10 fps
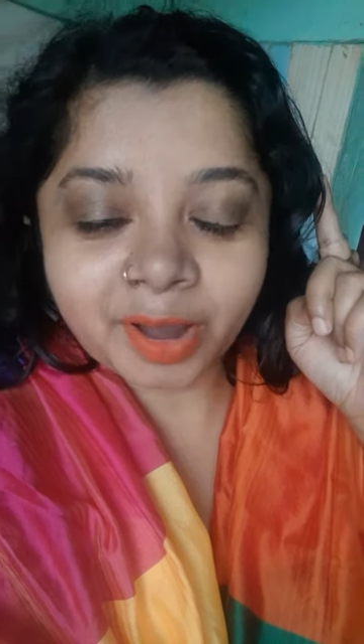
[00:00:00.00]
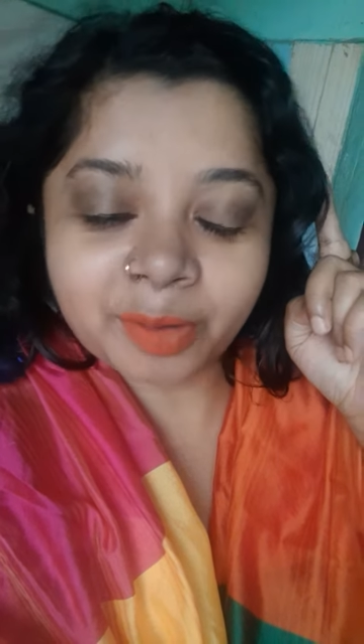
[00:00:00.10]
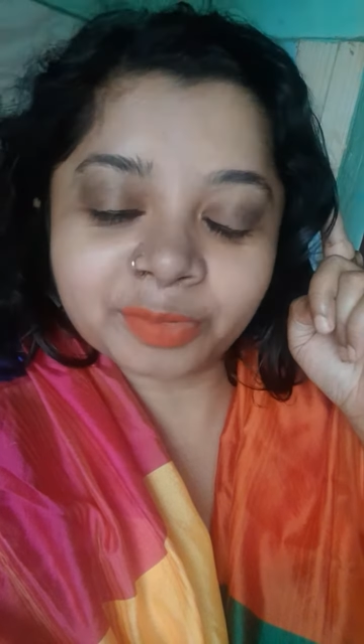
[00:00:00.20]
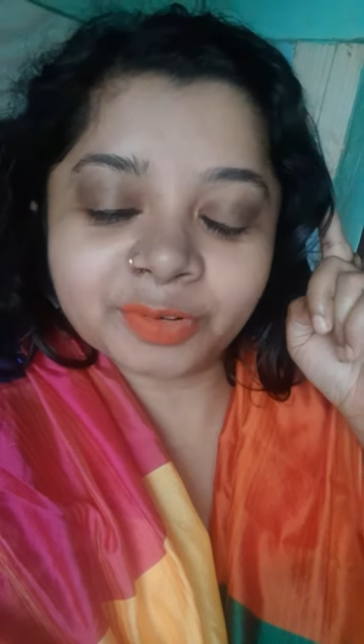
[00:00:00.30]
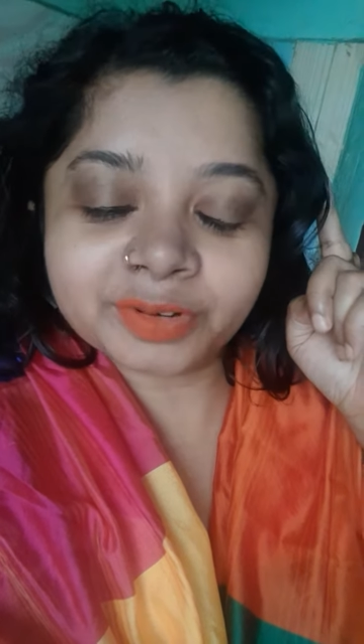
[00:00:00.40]

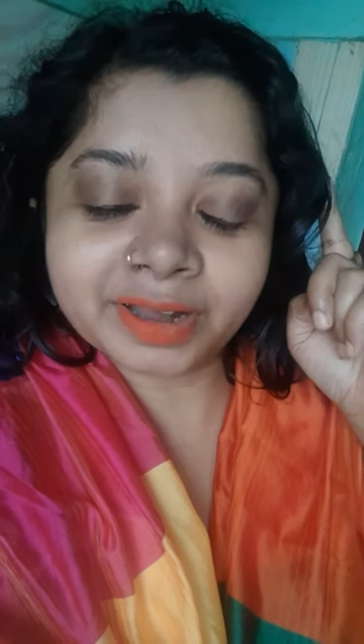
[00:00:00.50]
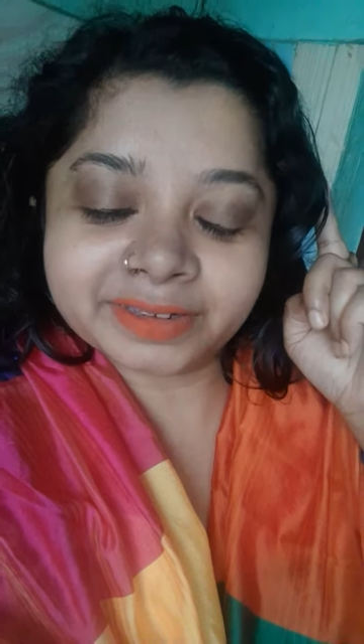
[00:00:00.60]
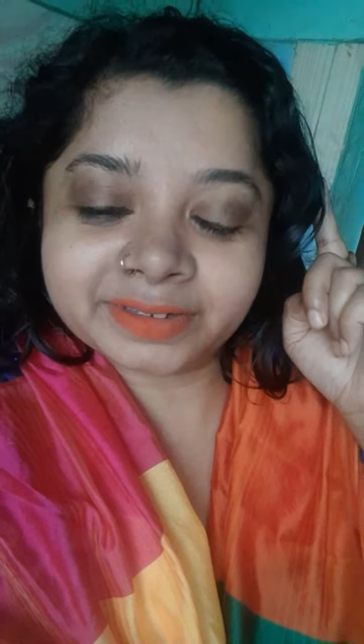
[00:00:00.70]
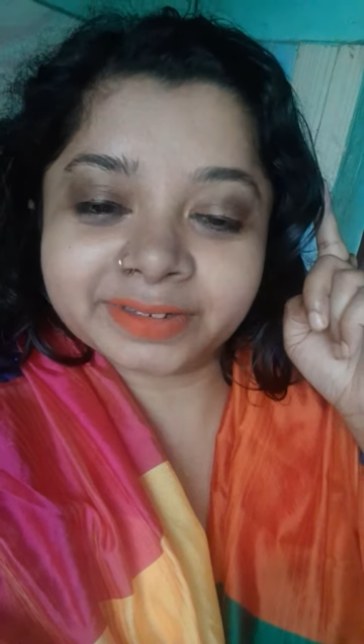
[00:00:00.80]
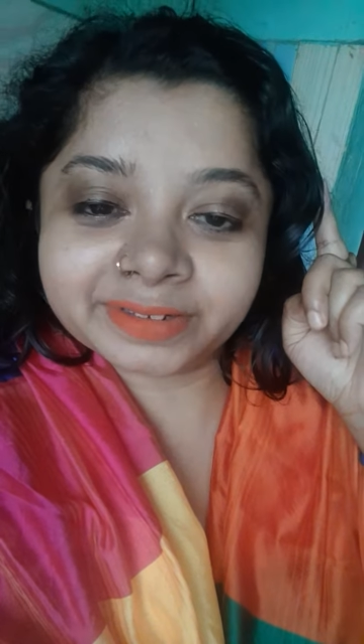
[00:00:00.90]
आप लोग
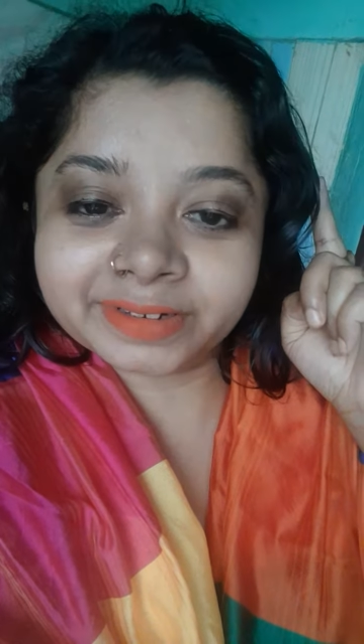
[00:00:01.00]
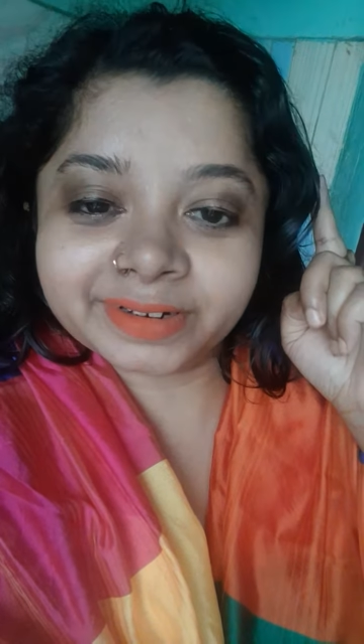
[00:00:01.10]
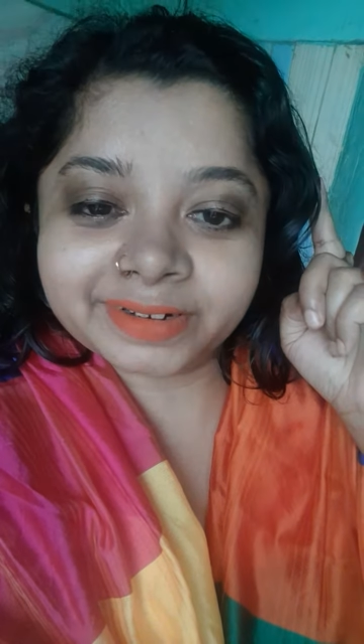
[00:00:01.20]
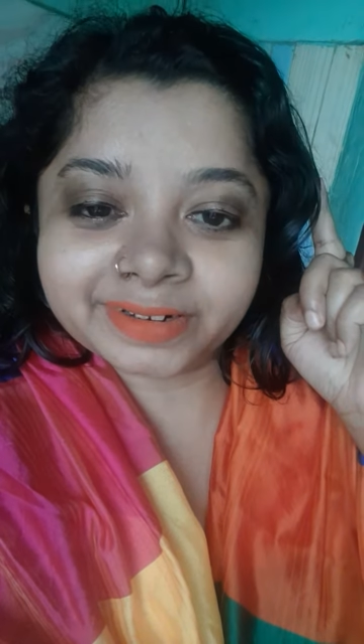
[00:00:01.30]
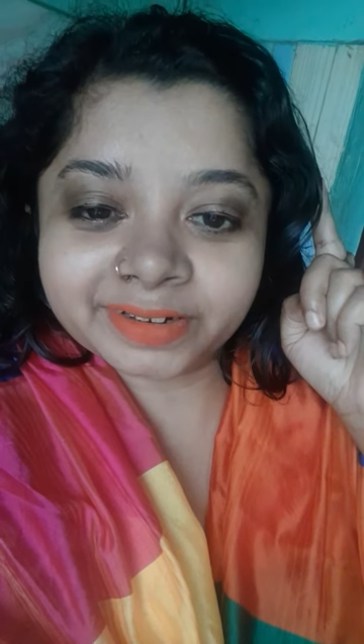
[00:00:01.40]
अच्छे से कर
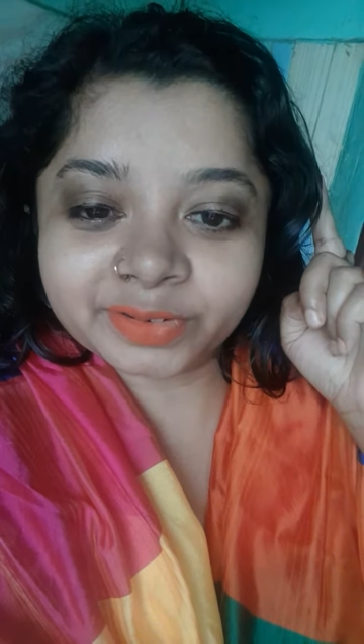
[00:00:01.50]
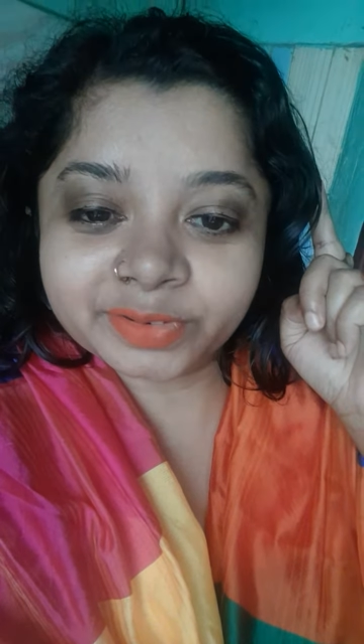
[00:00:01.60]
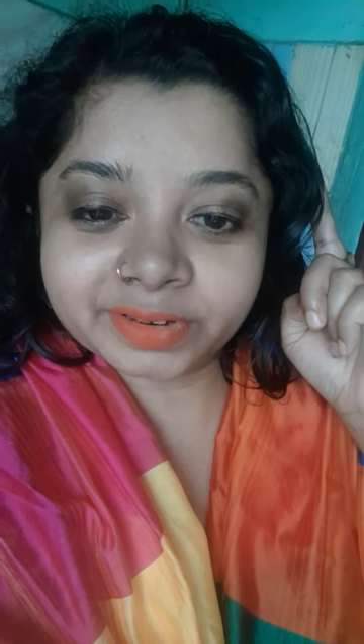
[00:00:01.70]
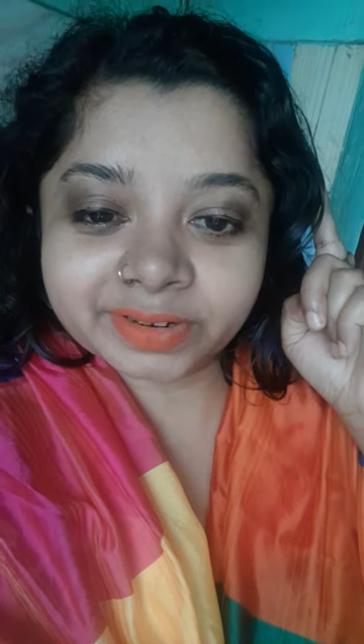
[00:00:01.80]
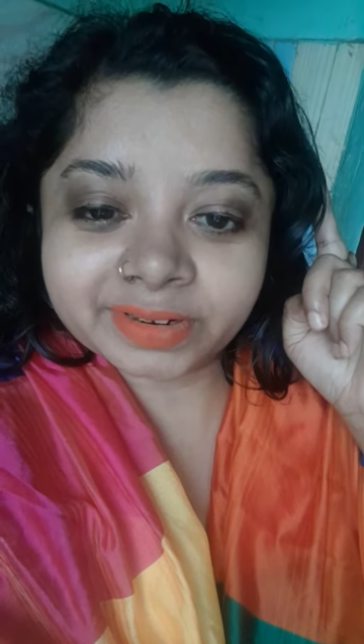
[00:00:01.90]
रहे
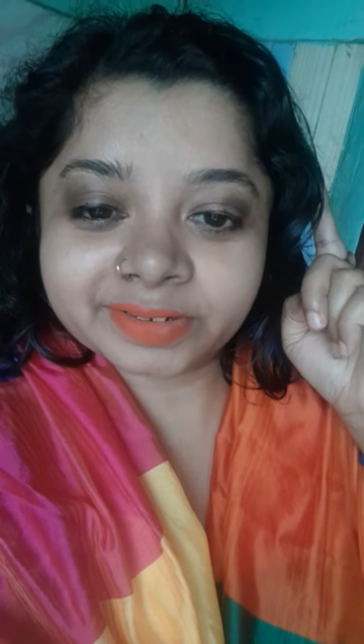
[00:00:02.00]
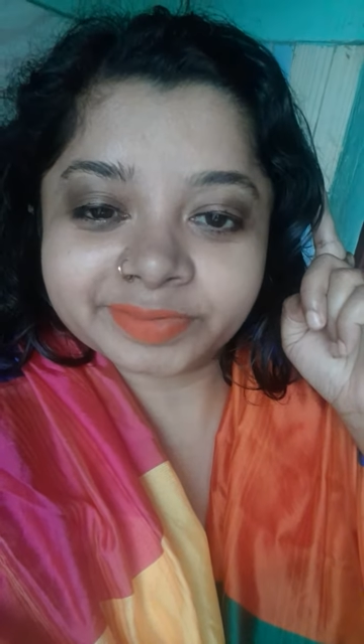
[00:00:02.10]
होंगे ना